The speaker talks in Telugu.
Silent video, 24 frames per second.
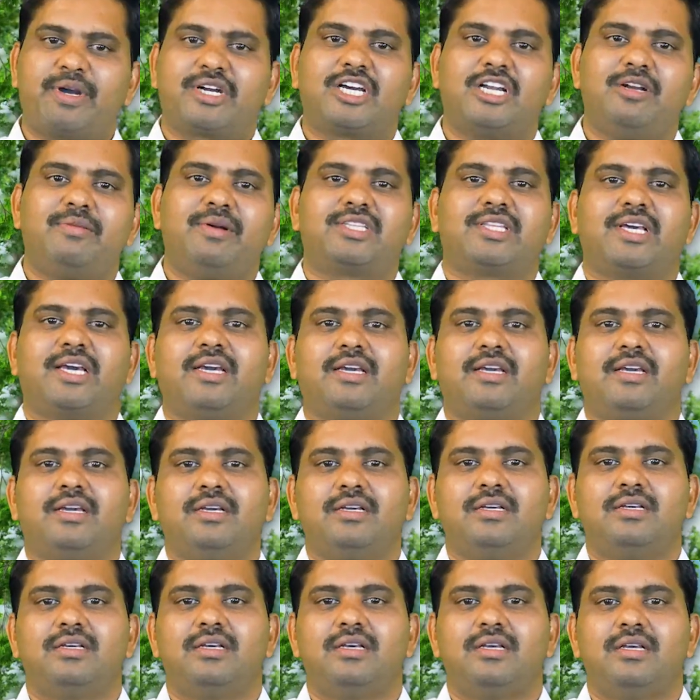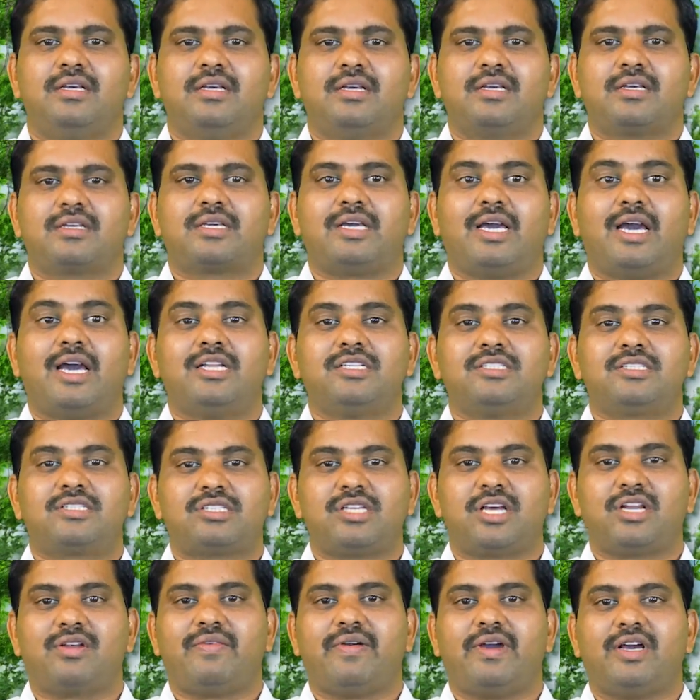పక్కన పెడితే
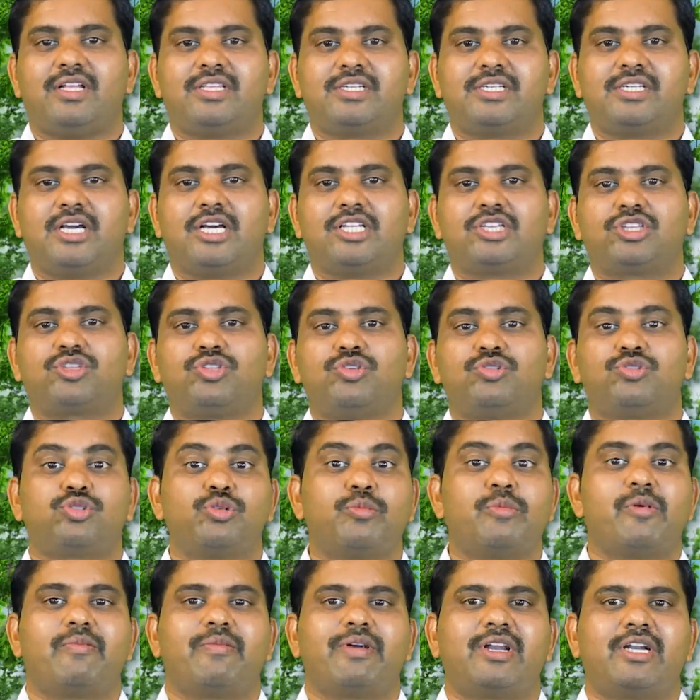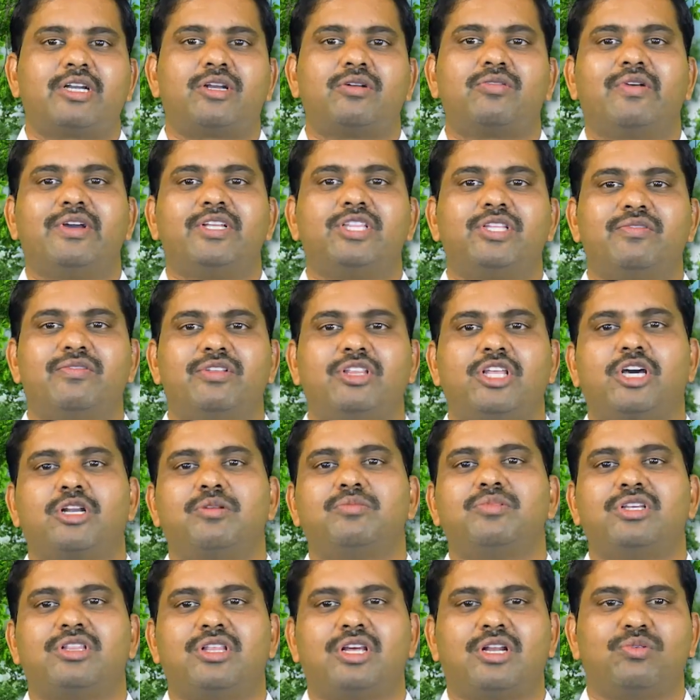క్యాన్సర్ వ్యాధికి అత్యుత్తమమైనటువంటి వైద్య
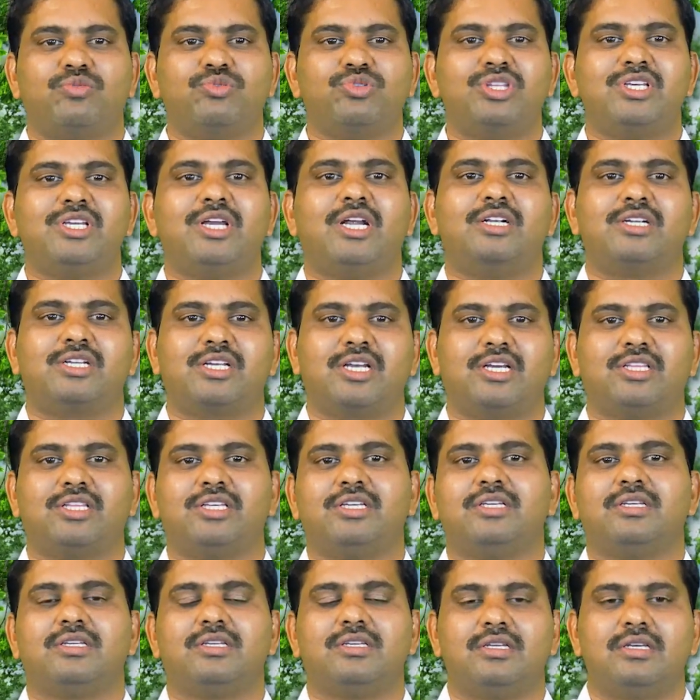విధానం ఏదైనా ఉంది అంటే అది